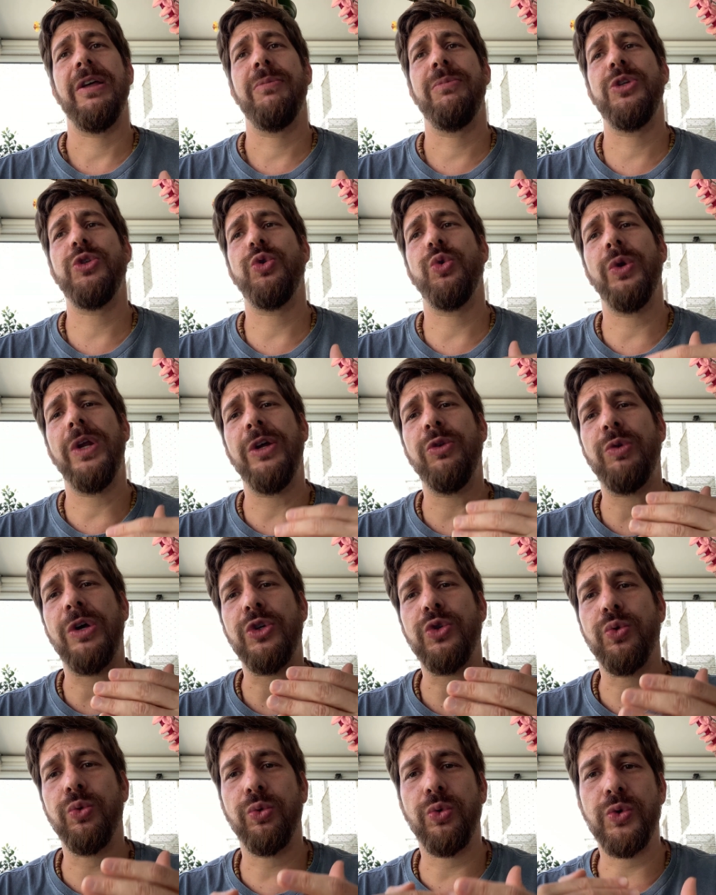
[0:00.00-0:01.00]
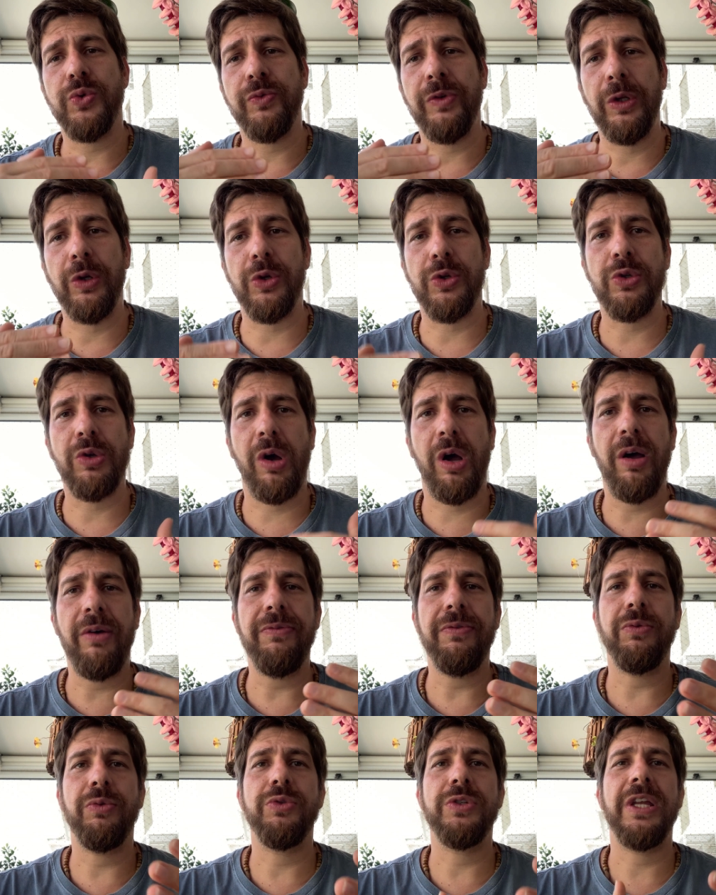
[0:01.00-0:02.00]
misturando assuntos
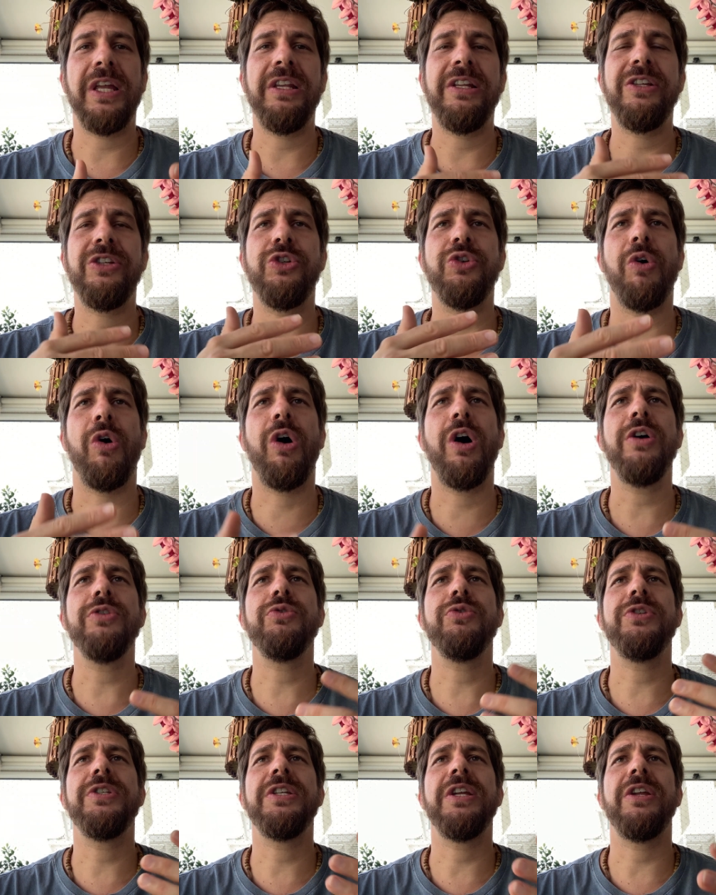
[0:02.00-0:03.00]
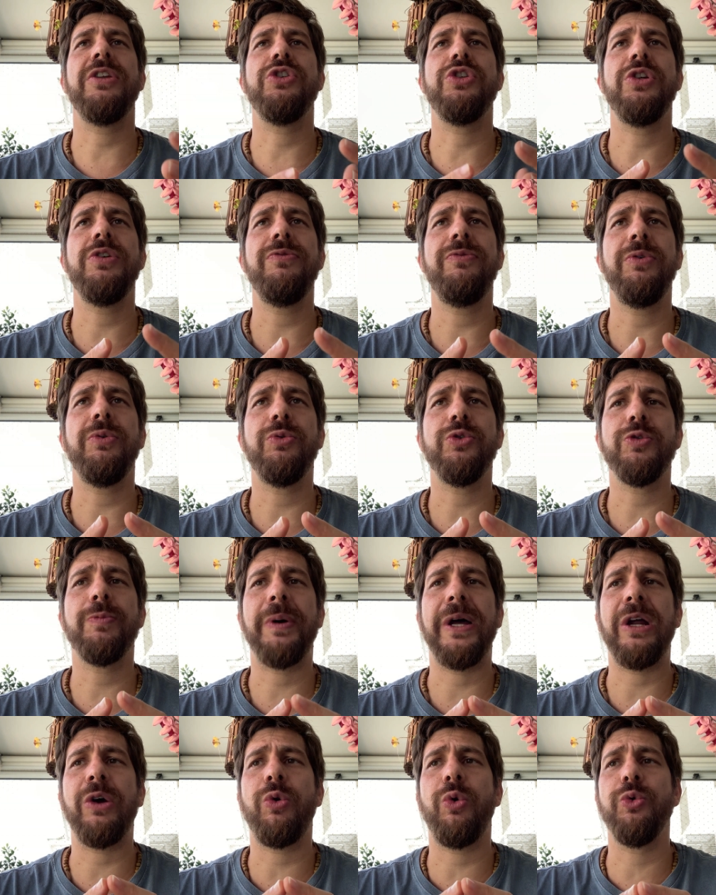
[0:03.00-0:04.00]
filosóficos, religiosos, científicos
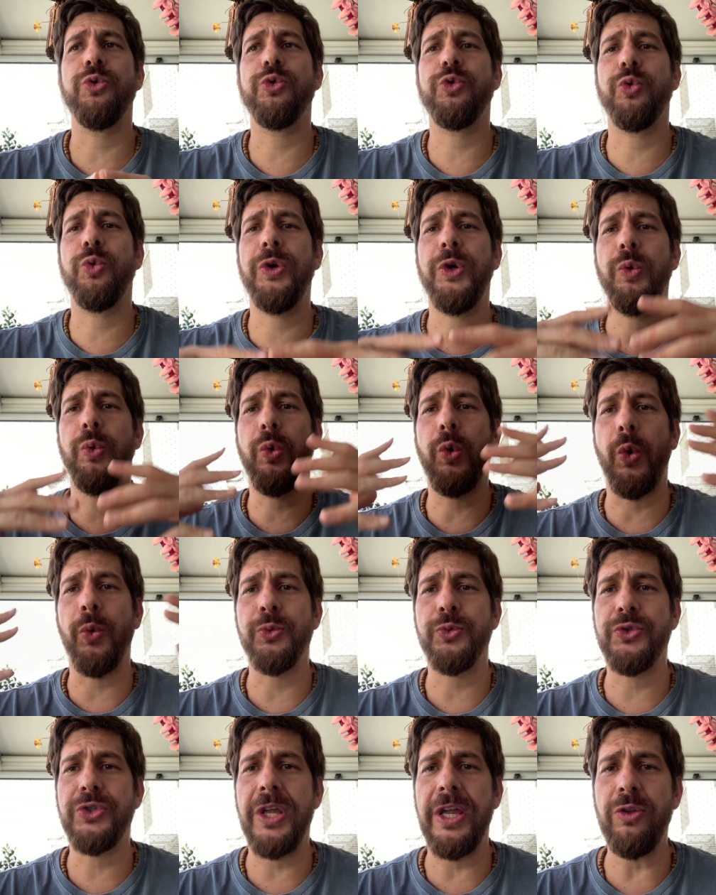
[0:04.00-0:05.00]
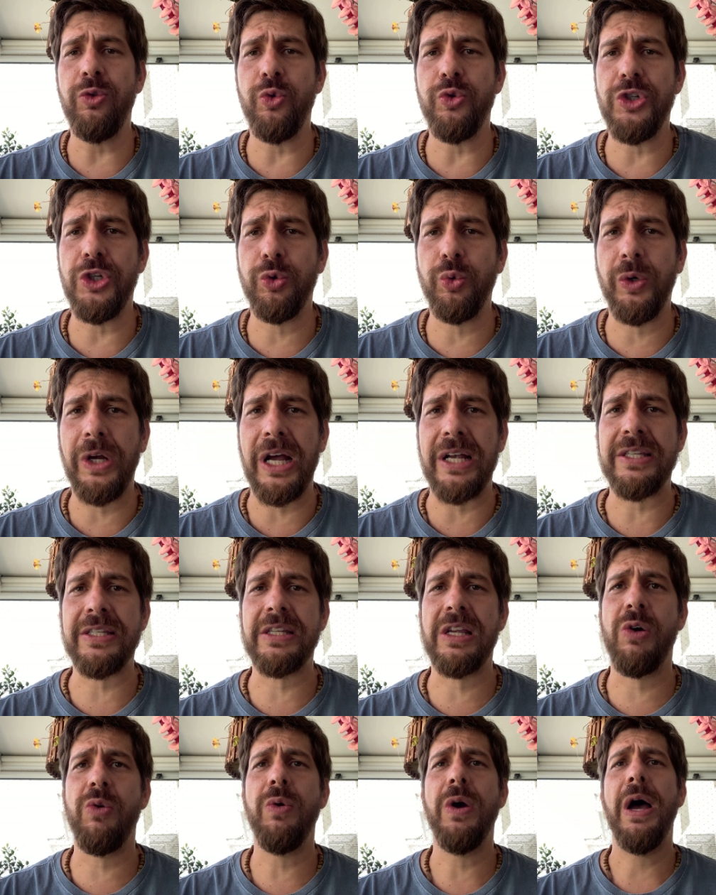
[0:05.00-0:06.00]
para construir um conceito de
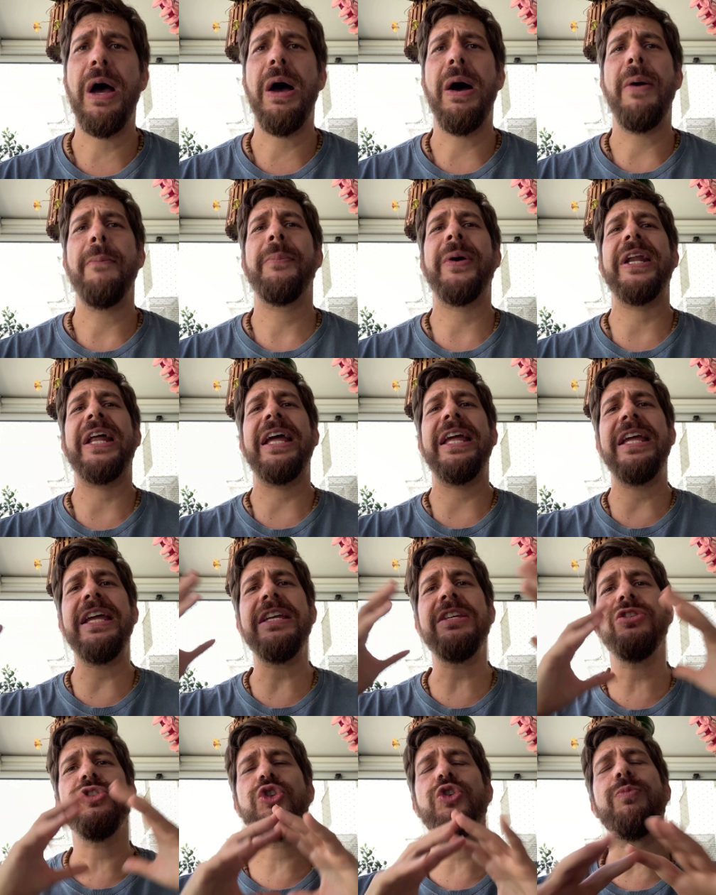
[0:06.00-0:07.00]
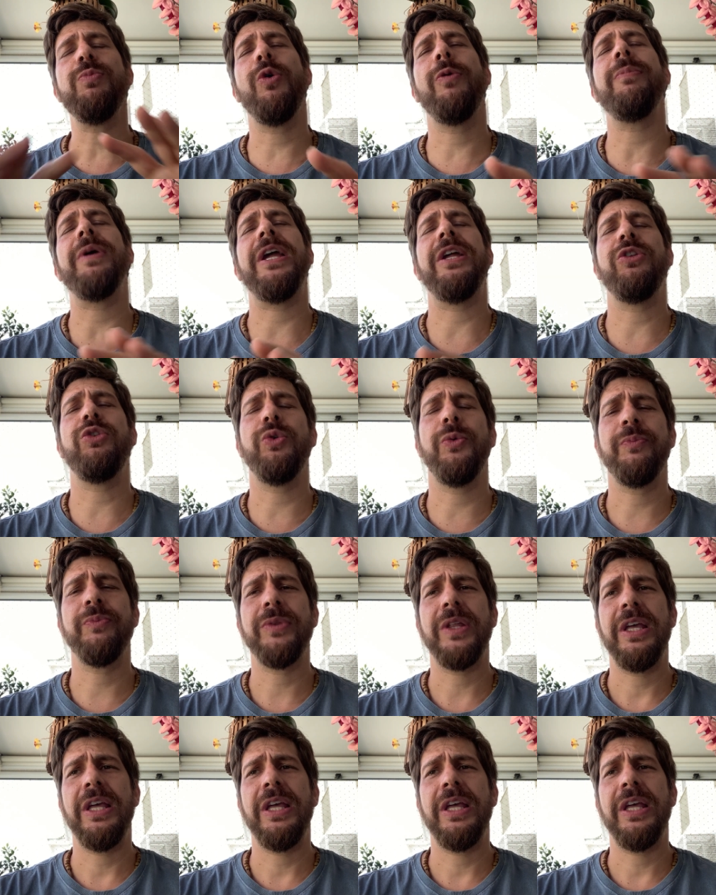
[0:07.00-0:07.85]
educação para este momento